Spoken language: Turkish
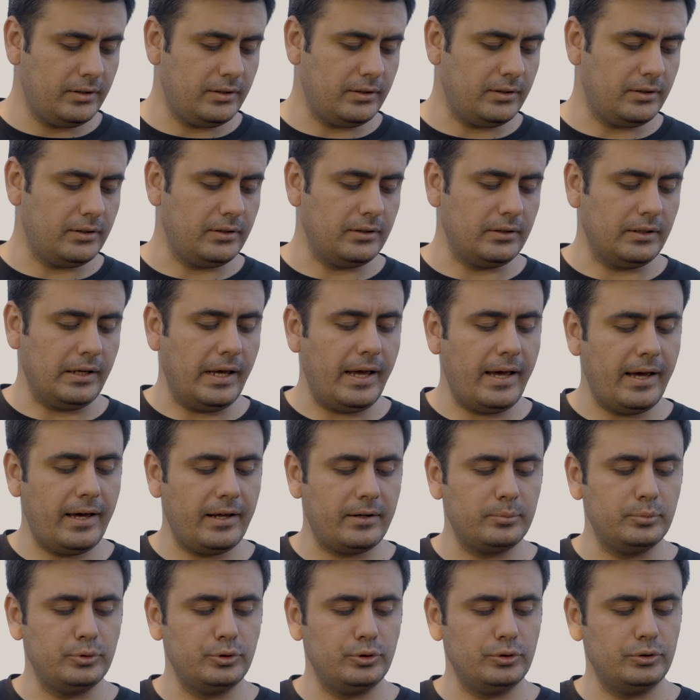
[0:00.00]
e,
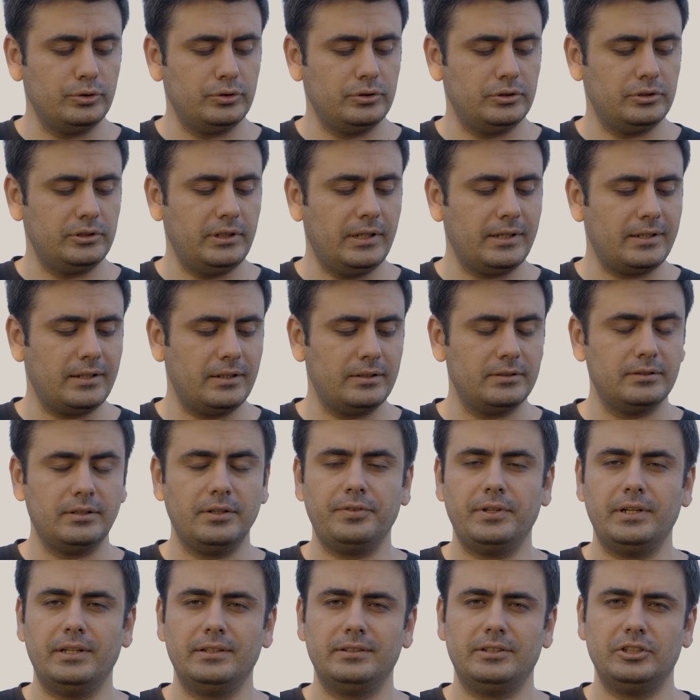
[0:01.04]
eğer bunu yakanızda
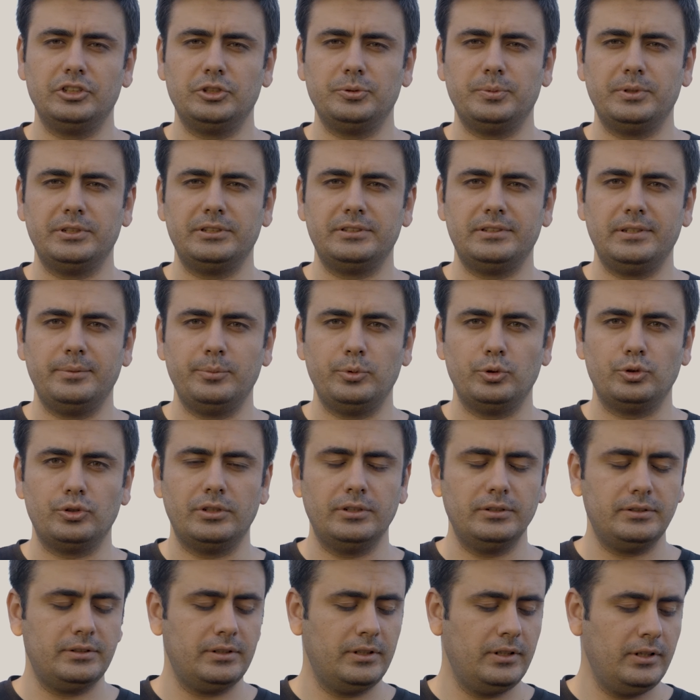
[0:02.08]
falan taşımak
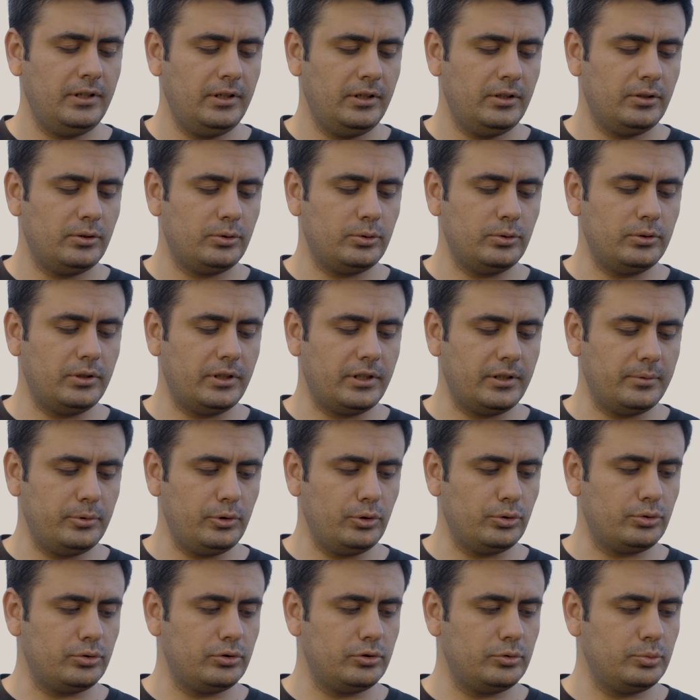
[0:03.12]
istemiyorsanız
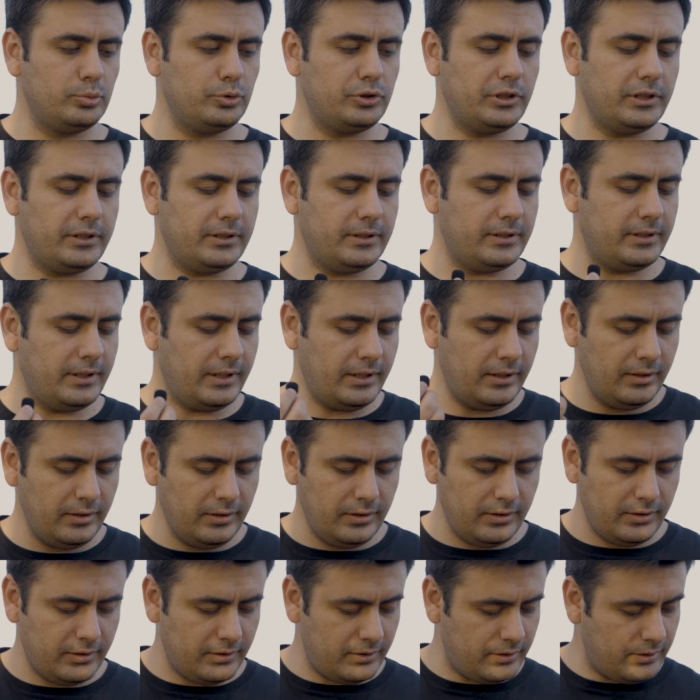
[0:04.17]
kullanabiliyorsunuz. Bu şekilde
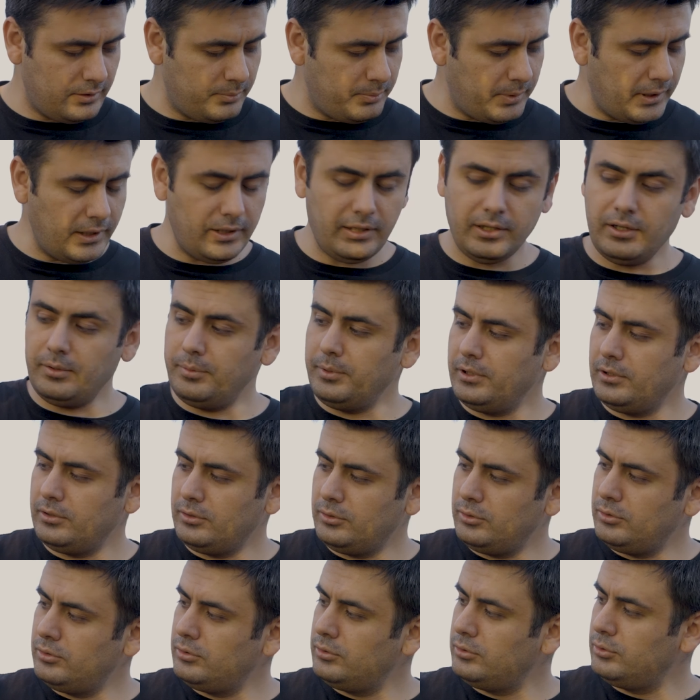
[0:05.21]
bayağı bir
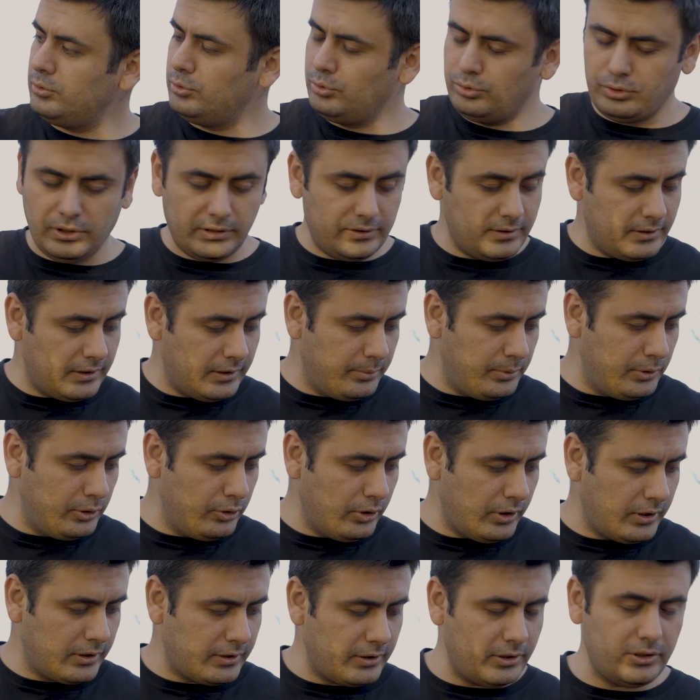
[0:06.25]

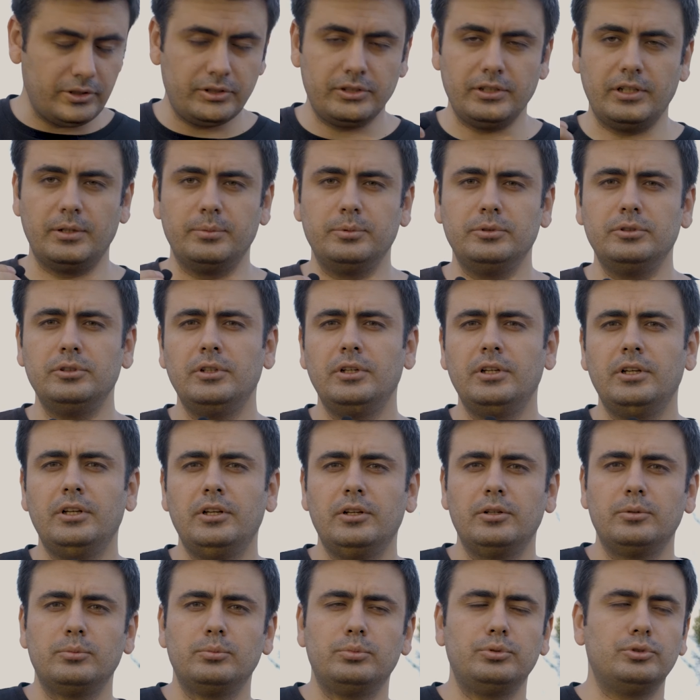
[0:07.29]
uzatılabiliyor arkadaşlar bu.
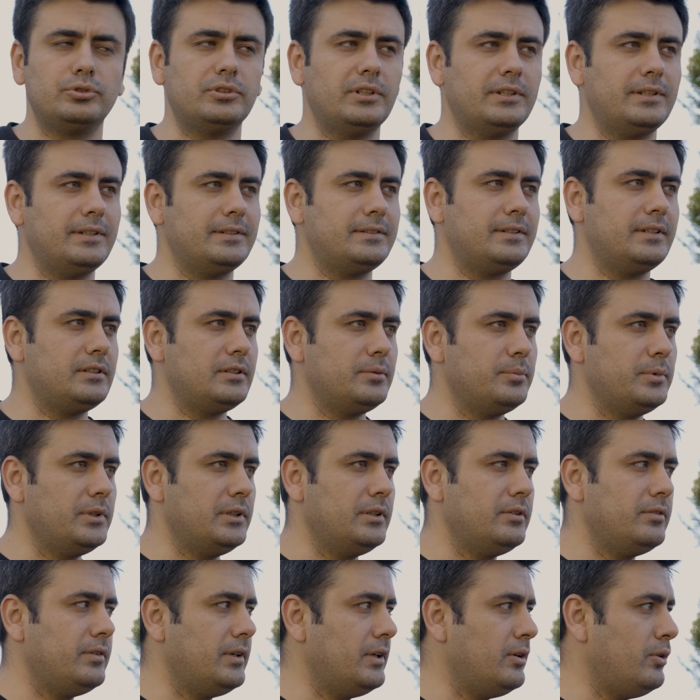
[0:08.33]
Burada da
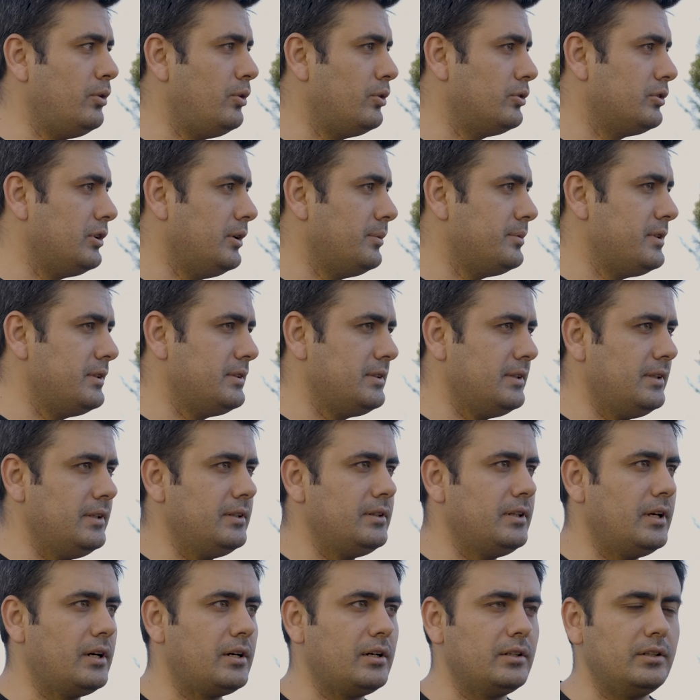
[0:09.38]
sesimi ve ortam
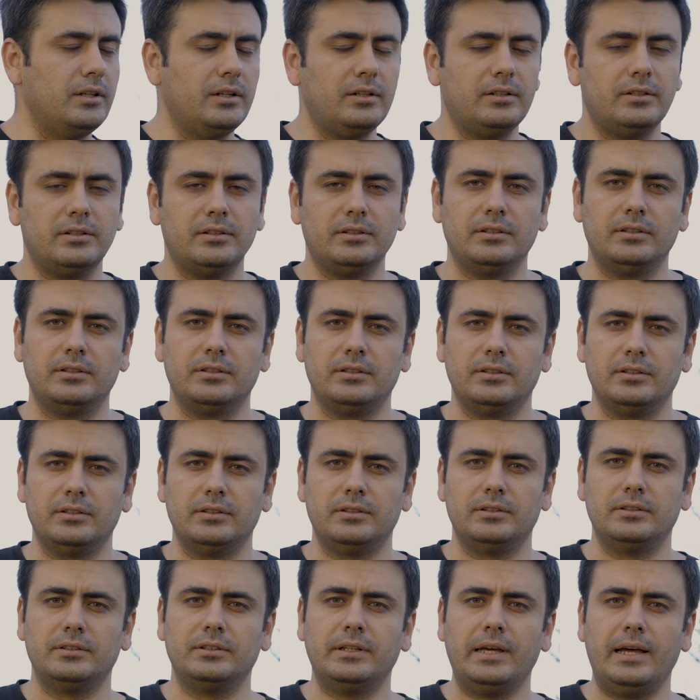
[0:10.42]
sesinin ne kadar
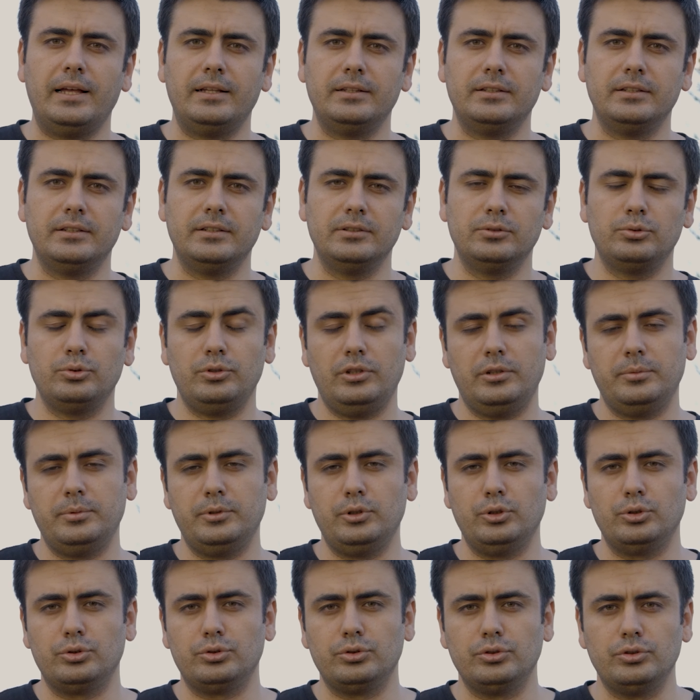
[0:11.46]
geldiğini
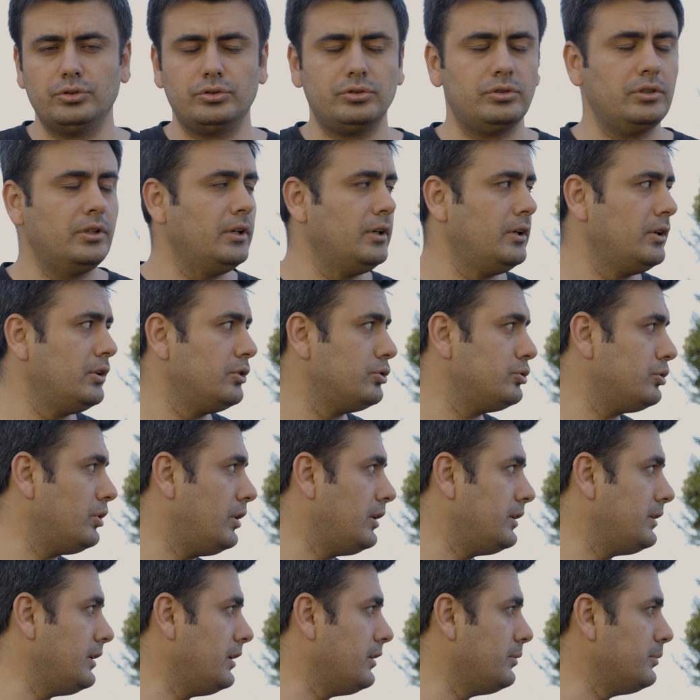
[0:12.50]
duyabiliyorsunuz. Şu
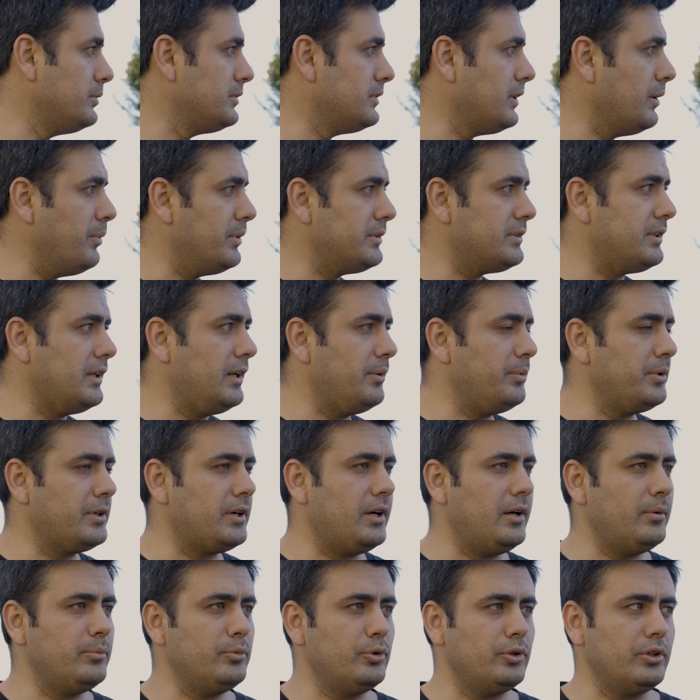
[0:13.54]
an yanımızdan mesela bir
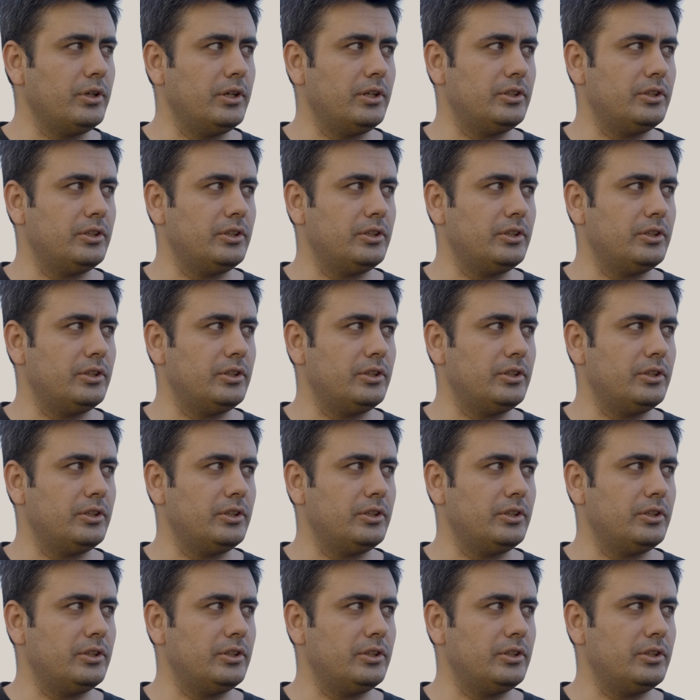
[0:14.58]
kamyon